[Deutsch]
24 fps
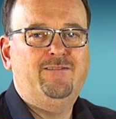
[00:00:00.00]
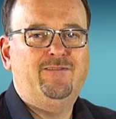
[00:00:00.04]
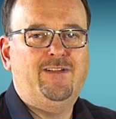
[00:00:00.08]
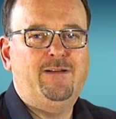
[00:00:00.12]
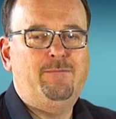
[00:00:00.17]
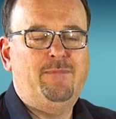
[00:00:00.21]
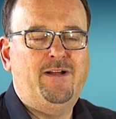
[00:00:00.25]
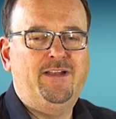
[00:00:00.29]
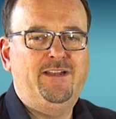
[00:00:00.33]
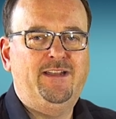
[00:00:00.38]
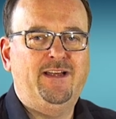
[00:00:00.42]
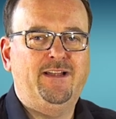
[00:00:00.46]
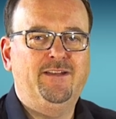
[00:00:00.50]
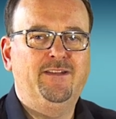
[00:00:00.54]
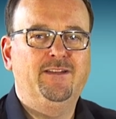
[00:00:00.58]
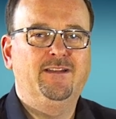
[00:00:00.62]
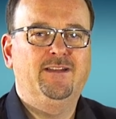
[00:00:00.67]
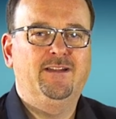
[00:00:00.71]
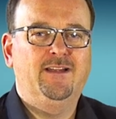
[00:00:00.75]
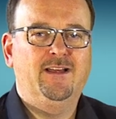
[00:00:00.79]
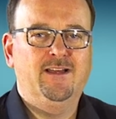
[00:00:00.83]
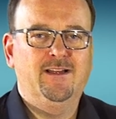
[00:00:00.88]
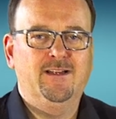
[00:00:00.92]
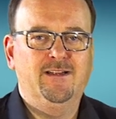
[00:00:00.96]
weil man dann
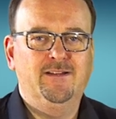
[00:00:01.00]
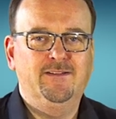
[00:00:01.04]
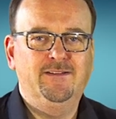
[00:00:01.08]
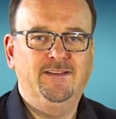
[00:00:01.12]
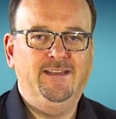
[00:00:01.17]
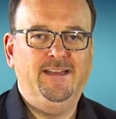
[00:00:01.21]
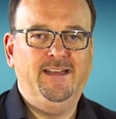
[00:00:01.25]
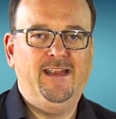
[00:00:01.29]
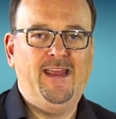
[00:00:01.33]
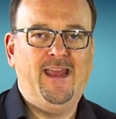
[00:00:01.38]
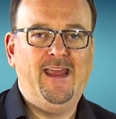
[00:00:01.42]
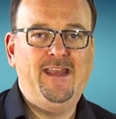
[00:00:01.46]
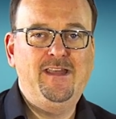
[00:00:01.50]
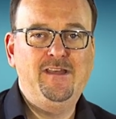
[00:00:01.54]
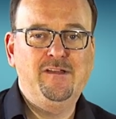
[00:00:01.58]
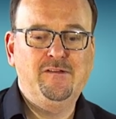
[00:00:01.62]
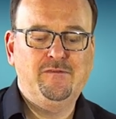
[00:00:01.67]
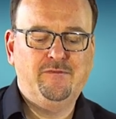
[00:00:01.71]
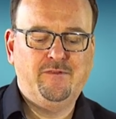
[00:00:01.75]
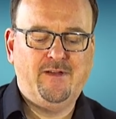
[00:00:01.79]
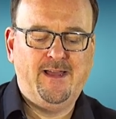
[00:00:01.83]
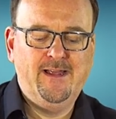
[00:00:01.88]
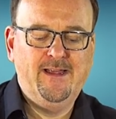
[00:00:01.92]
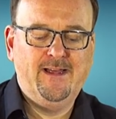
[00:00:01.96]
äh, die Hände
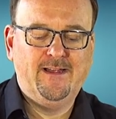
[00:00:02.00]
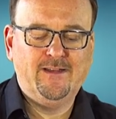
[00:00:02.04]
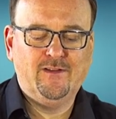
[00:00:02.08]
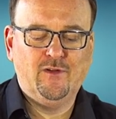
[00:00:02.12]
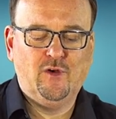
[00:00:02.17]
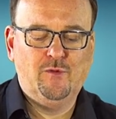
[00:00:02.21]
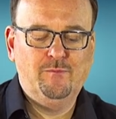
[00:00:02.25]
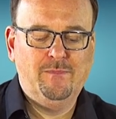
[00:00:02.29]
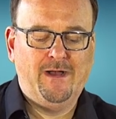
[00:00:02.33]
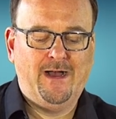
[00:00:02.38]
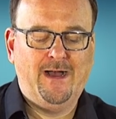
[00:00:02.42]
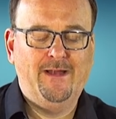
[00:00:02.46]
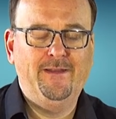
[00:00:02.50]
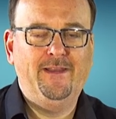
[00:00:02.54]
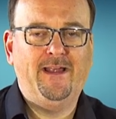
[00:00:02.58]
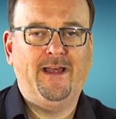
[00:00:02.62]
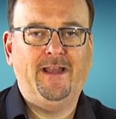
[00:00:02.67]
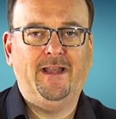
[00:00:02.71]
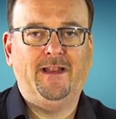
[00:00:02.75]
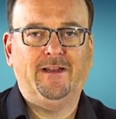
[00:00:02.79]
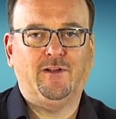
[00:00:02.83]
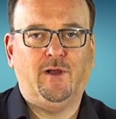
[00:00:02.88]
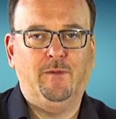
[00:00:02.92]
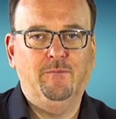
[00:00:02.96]
frei hat, um an
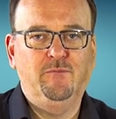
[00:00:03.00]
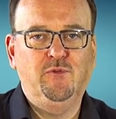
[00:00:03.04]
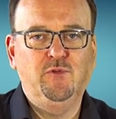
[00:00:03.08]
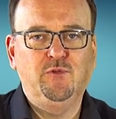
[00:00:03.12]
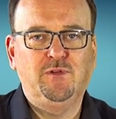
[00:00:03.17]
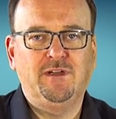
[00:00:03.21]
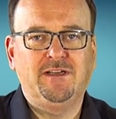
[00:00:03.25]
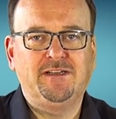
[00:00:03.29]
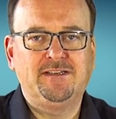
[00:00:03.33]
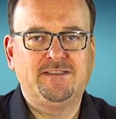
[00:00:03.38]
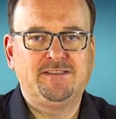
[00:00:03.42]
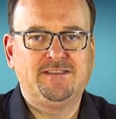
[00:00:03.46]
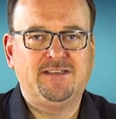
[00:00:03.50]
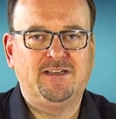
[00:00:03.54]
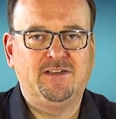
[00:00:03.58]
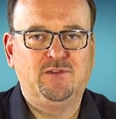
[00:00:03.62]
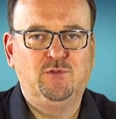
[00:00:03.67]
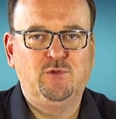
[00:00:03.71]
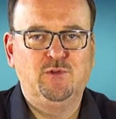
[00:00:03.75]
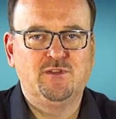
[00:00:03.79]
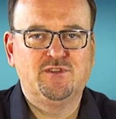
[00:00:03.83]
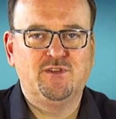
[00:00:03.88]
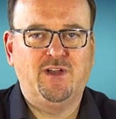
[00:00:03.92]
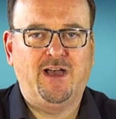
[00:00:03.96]
einer
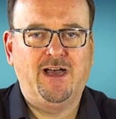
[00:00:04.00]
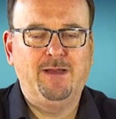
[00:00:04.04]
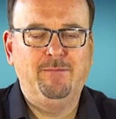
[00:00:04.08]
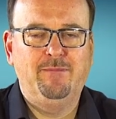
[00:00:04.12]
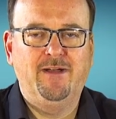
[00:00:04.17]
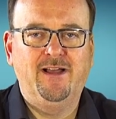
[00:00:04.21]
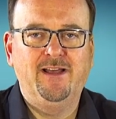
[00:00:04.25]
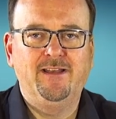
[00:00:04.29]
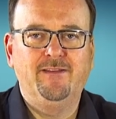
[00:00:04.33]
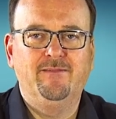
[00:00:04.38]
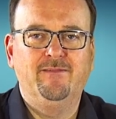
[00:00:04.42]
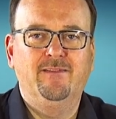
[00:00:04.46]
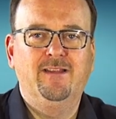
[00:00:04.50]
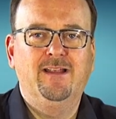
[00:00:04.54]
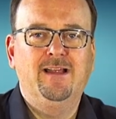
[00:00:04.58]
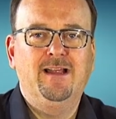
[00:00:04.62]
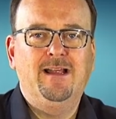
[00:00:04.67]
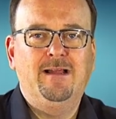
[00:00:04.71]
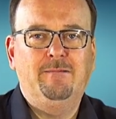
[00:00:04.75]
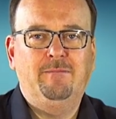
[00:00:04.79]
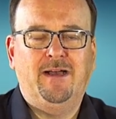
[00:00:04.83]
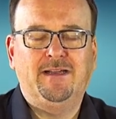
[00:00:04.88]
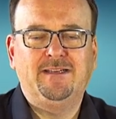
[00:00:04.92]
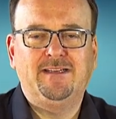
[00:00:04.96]
Computertastatur zu arbeiten.
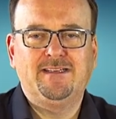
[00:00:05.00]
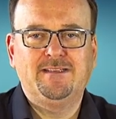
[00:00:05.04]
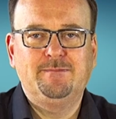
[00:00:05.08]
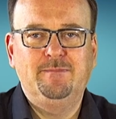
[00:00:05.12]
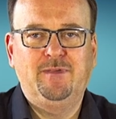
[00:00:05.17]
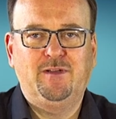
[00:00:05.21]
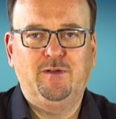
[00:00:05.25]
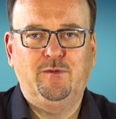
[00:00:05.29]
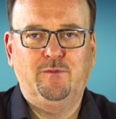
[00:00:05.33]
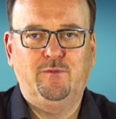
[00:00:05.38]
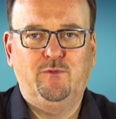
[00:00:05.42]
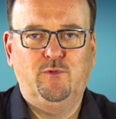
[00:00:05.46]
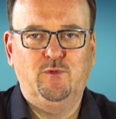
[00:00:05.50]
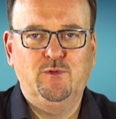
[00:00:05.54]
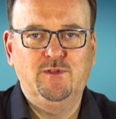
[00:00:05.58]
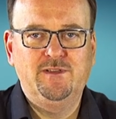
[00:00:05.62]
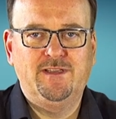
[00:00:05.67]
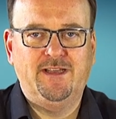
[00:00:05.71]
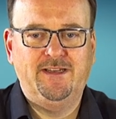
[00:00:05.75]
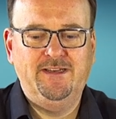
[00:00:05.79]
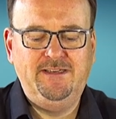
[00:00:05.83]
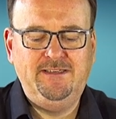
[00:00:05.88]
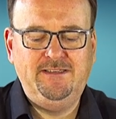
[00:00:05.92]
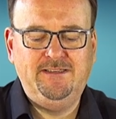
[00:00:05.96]
Man hat das Mikrofon
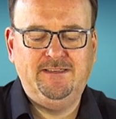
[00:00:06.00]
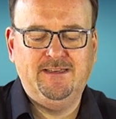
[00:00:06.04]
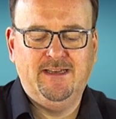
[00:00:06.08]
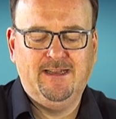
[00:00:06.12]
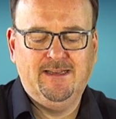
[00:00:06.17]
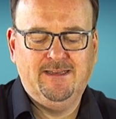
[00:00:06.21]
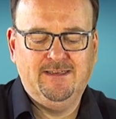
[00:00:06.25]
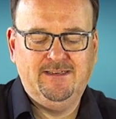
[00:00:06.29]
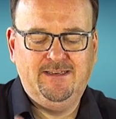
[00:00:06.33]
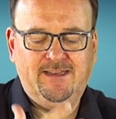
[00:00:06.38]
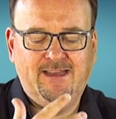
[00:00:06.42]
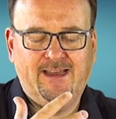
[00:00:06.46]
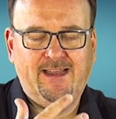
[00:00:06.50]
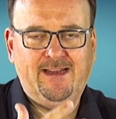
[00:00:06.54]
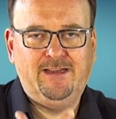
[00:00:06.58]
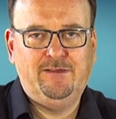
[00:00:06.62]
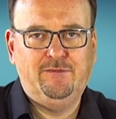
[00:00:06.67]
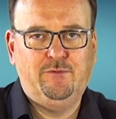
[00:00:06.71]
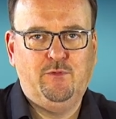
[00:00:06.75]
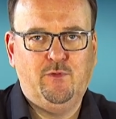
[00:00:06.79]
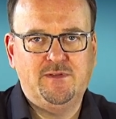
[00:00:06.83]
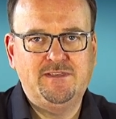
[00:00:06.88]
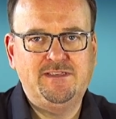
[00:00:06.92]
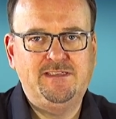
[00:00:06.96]
dann nicht
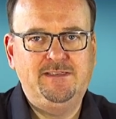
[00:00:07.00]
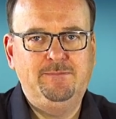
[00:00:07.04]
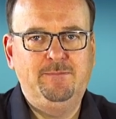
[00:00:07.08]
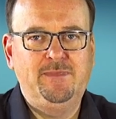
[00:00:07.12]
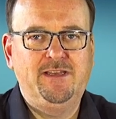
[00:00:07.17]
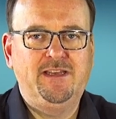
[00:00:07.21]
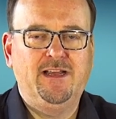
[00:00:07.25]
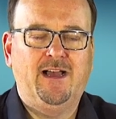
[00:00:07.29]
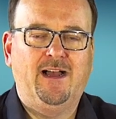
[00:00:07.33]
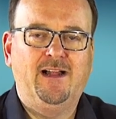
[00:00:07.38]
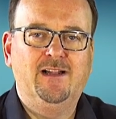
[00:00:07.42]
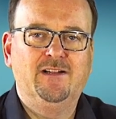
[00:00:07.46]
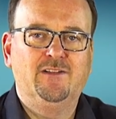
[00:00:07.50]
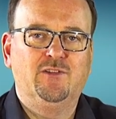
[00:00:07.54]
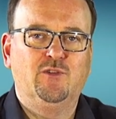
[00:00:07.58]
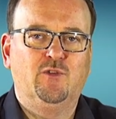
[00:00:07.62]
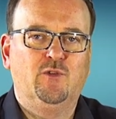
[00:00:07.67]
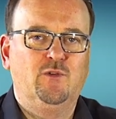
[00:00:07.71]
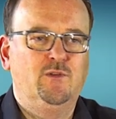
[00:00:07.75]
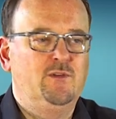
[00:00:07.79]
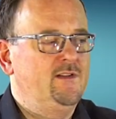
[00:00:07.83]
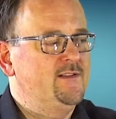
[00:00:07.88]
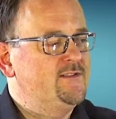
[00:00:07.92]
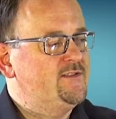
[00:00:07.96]
direkt vor sich mit der
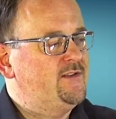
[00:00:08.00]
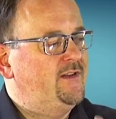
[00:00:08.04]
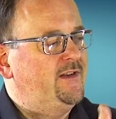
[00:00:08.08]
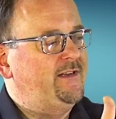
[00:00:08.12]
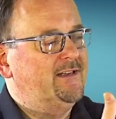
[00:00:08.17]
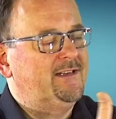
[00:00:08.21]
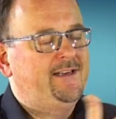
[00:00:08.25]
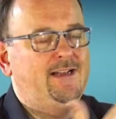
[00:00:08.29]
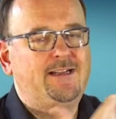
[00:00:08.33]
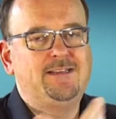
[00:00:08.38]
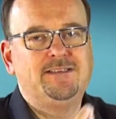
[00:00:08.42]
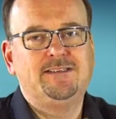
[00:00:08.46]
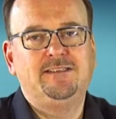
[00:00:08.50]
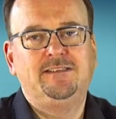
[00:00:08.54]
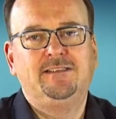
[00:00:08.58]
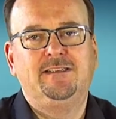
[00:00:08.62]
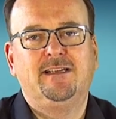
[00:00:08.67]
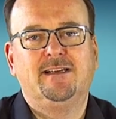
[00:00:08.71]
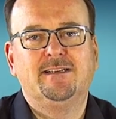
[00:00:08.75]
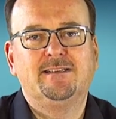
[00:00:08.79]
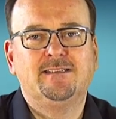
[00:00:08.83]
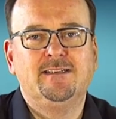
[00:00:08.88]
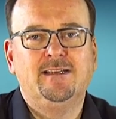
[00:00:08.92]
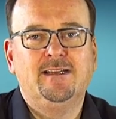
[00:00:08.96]
Halterung, sondern kann sich
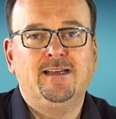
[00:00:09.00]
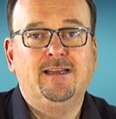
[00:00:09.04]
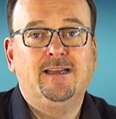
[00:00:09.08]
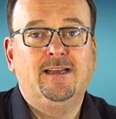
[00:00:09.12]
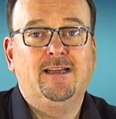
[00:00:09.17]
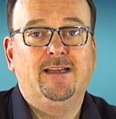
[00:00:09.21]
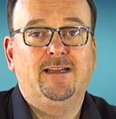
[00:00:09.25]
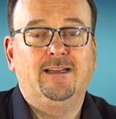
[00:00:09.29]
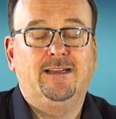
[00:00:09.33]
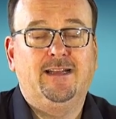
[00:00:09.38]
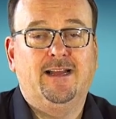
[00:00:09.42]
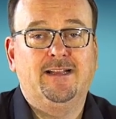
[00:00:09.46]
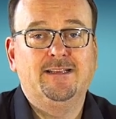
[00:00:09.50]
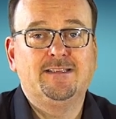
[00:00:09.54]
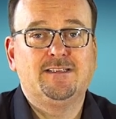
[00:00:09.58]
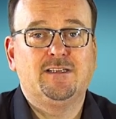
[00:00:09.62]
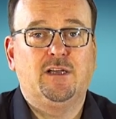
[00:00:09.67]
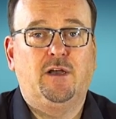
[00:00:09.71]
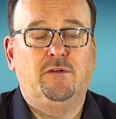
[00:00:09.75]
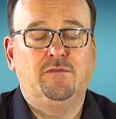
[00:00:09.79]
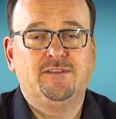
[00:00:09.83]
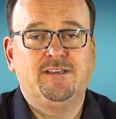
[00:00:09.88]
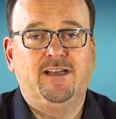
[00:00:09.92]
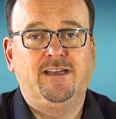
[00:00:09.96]
das ganz
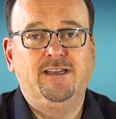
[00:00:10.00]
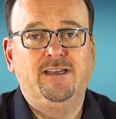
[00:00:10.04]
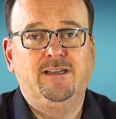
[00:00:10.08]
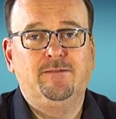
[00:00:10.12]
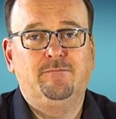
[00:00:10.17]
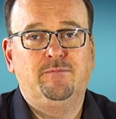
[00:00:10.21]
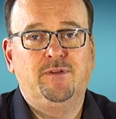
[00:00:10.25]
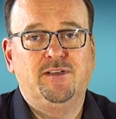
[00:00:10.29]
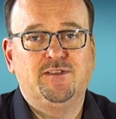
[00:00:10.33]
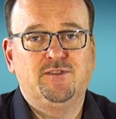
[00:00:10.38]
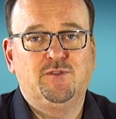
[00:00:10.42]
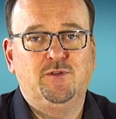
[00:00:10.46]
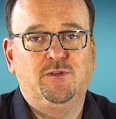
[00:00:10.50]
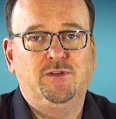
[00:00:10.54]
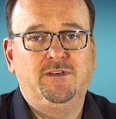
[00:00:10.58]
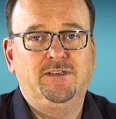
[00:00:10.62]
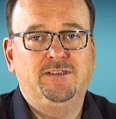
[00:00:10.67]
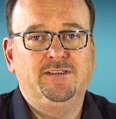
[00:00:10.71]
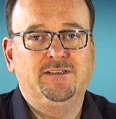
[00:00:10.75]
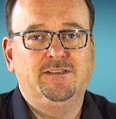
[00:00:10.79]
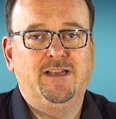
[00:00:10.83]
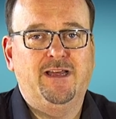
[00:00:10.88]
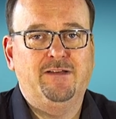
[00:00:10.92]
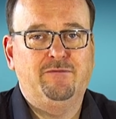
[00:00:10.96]
auf seine
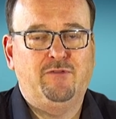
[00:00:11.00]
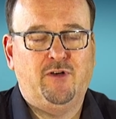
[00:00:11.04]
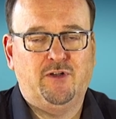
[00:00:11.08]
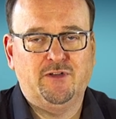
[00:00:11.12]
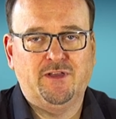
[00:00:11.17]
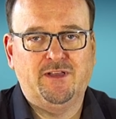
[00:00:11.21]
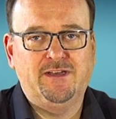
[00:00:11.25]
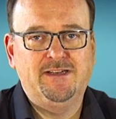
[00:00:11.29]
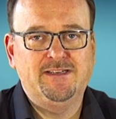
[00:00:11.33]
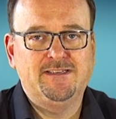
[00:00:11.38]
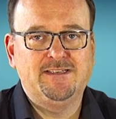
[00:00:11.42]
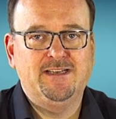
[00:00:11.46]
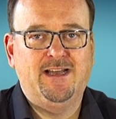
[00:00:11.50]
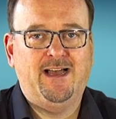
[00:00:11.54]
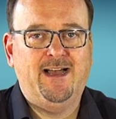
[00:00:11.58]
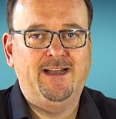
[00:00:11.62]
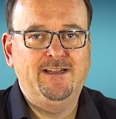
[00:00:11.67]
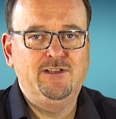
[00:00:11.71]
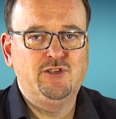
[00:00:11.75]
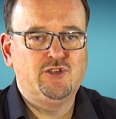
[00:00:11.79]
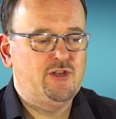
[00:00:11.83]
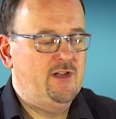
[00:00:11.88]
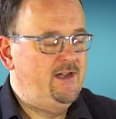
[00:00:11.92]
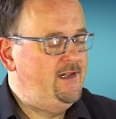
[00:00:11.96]
persönlichen Erfordernisse
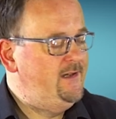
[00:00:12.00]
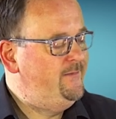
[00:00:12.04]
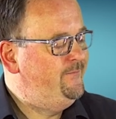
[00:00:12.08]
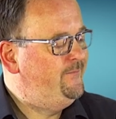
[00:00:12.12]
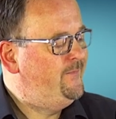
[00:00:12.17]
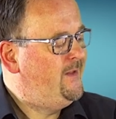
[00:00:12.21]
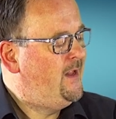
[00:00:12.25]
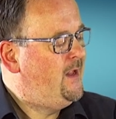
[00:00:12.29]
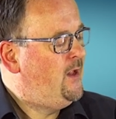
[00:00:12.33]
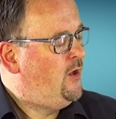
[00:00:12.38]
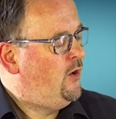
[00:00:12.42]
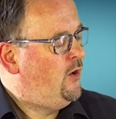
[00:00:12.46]
einstellen.